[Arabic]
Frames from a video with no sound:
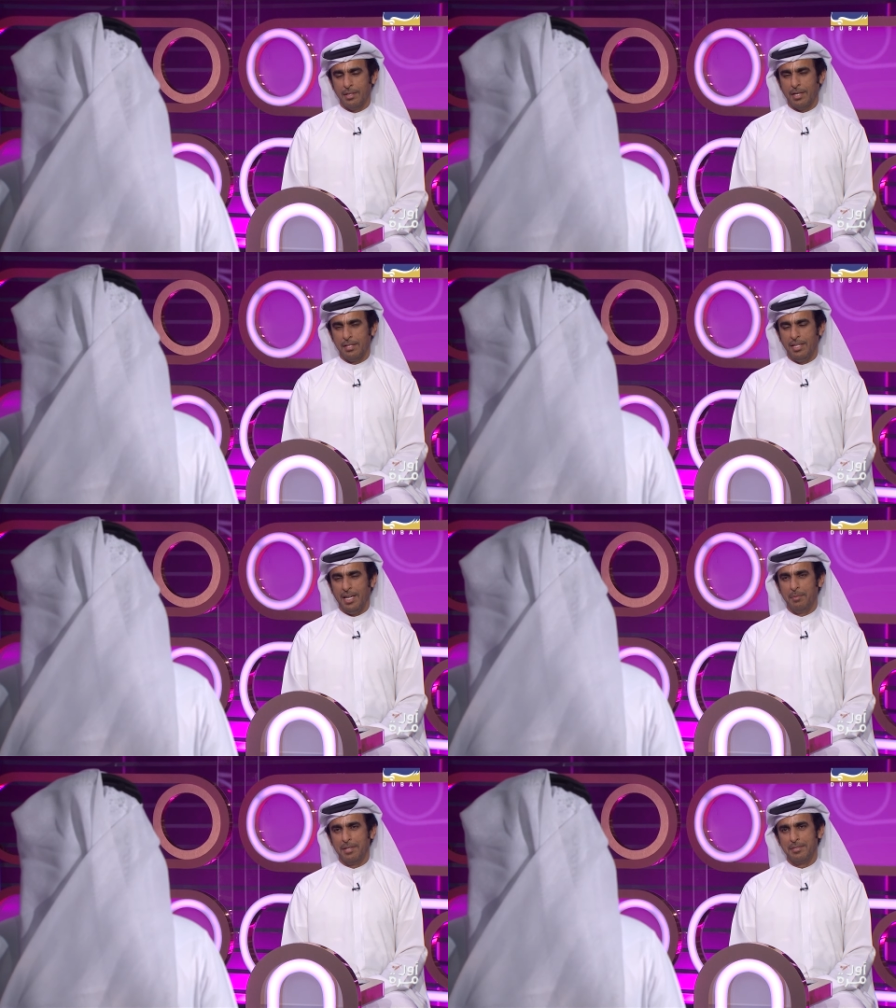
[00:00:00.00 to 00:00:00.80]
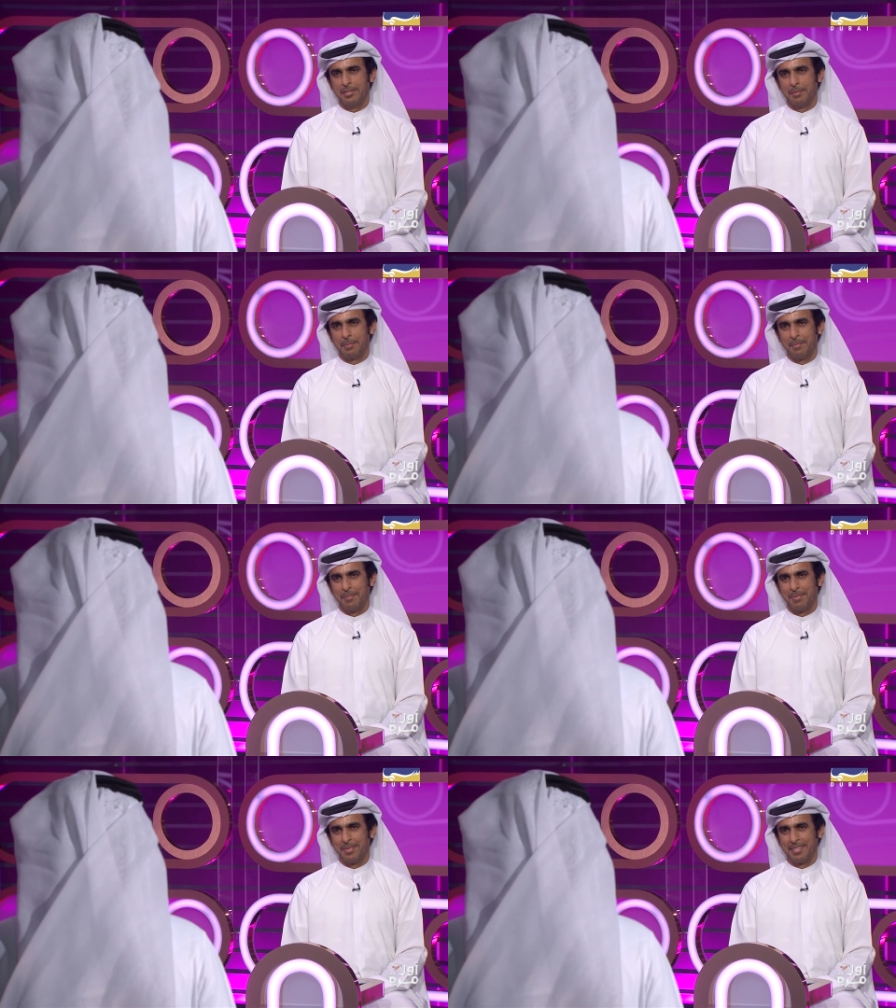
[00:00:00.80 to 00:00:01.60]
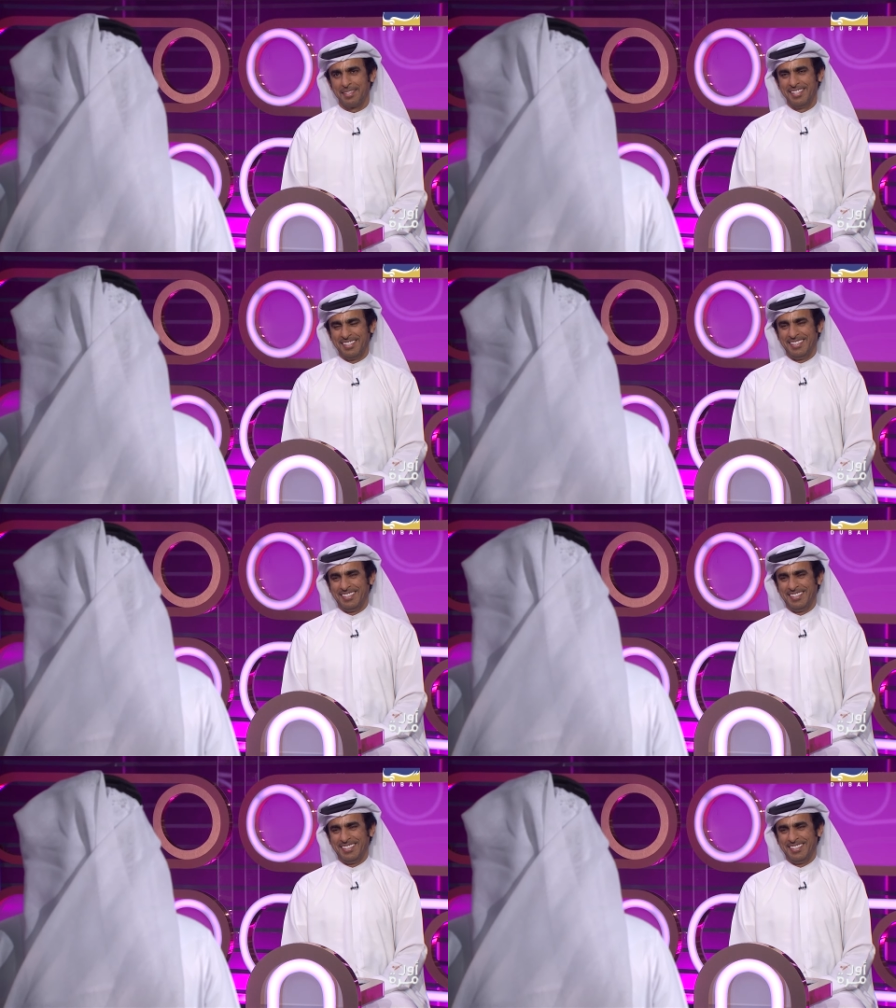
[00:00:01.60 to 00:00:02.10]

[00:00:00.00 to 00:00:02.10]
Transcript: آه، اخذني الحماس مش غريب مش غريب